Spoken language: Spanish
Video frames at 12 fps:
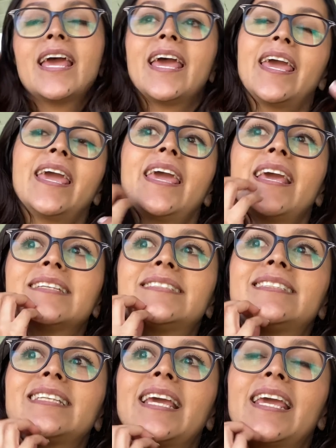
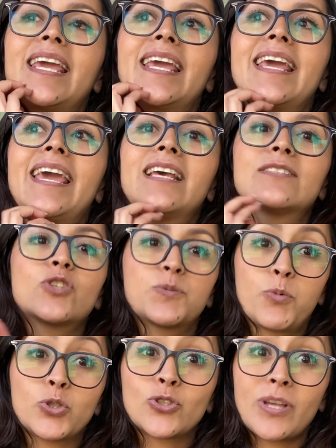Este, eh, su
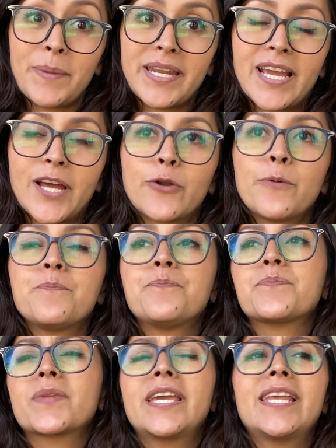esposo es americano
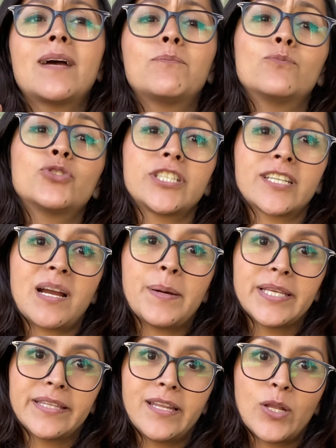y la muchacha acaba
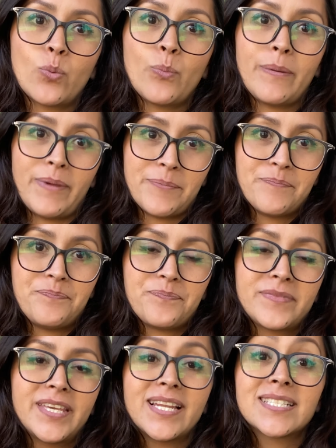de tener un bebé.
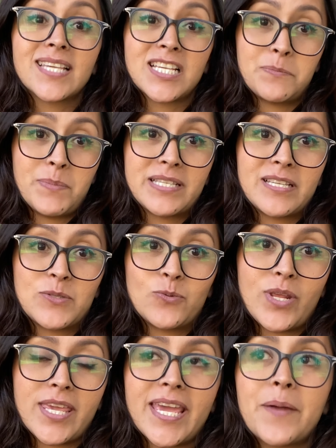Tiene seis meses su
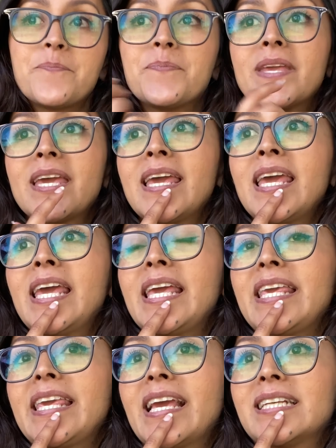niña.
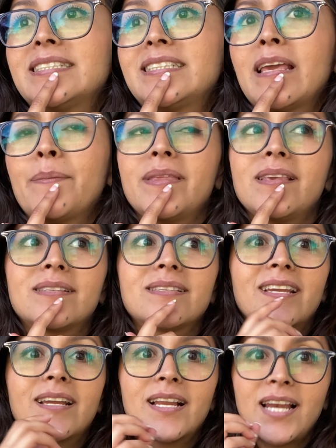Y este, y me
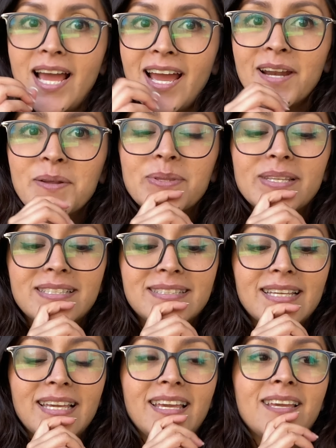dice, claro,
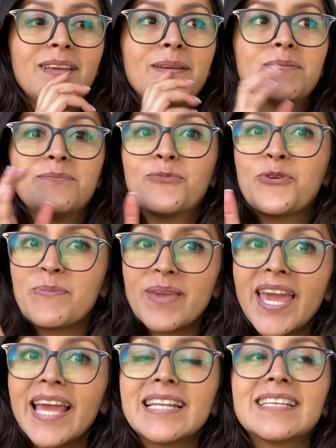dice, muy
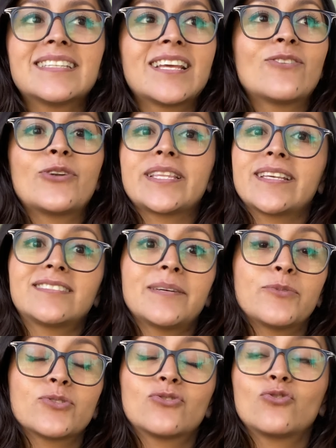bien, dice, ahorita
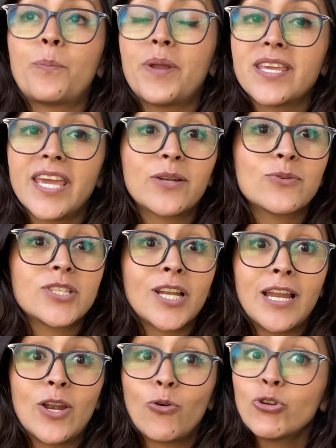estamos súper llenos en
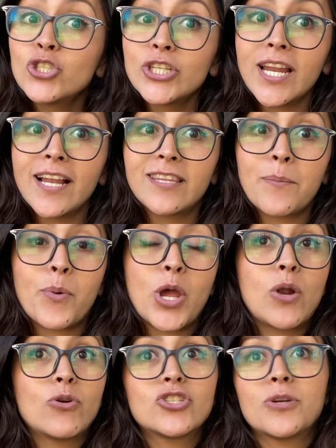el lonche, en el tiempo
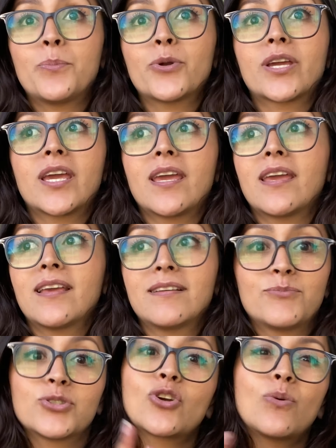del lonche, porque
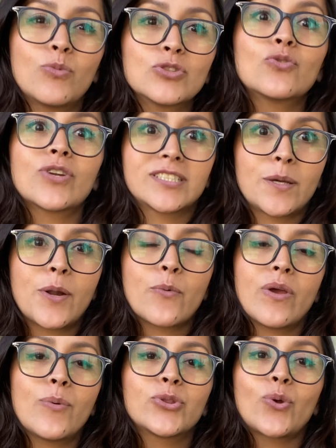pues, como es un restaurante
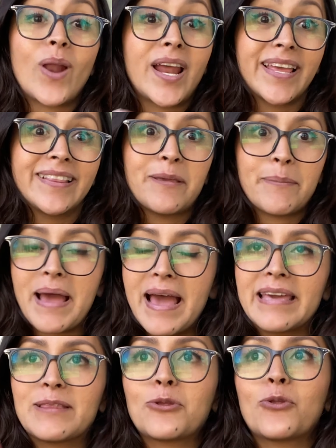nuevo, toda la gente
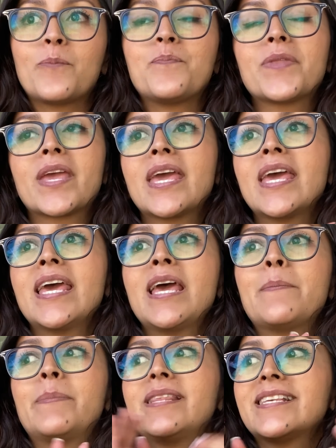va y todo.
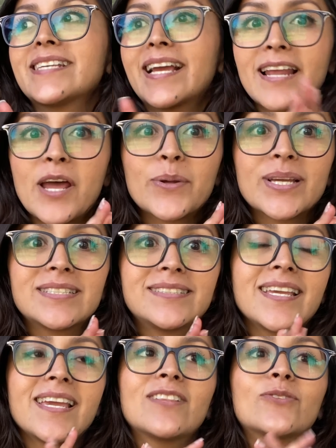Me dice, claro que
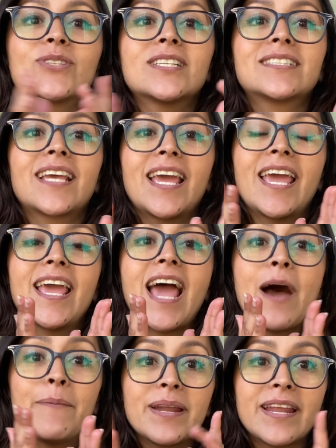sí, entonces
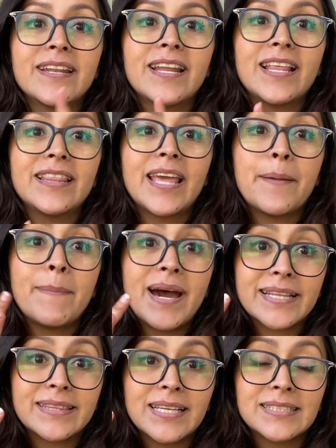abren de
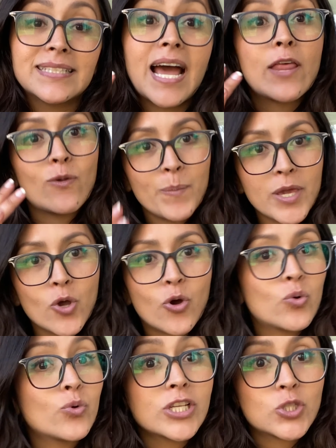martes a domingo,
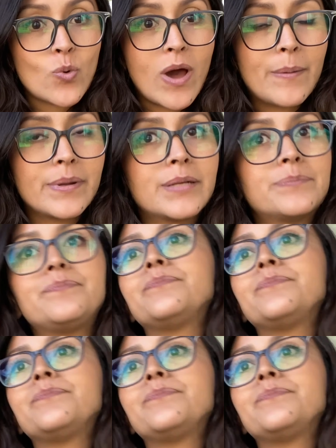lunes no abren.